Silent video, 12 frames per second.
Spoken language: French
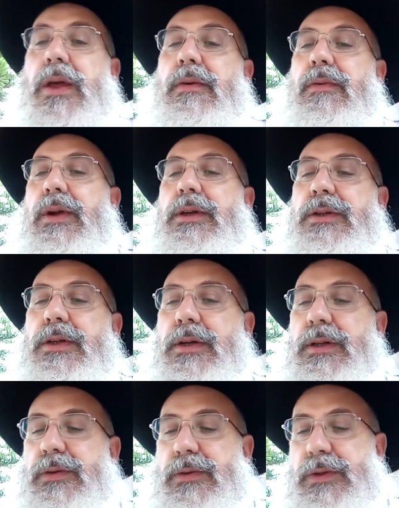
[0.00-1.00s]
Voilà,
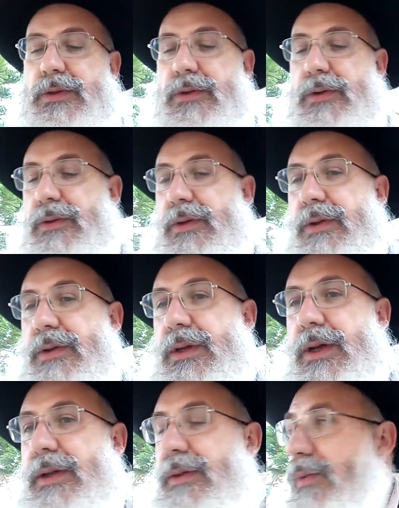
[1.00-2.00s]
chacun de ces chants, on le
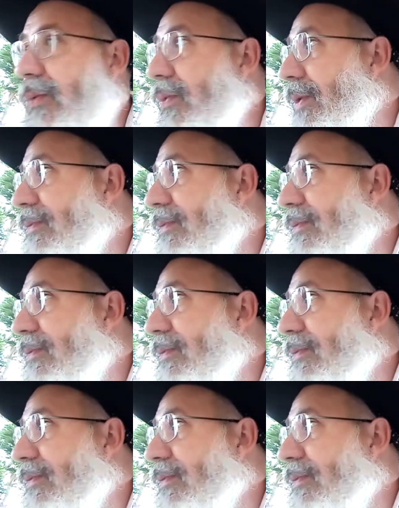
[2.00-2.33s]
dira trois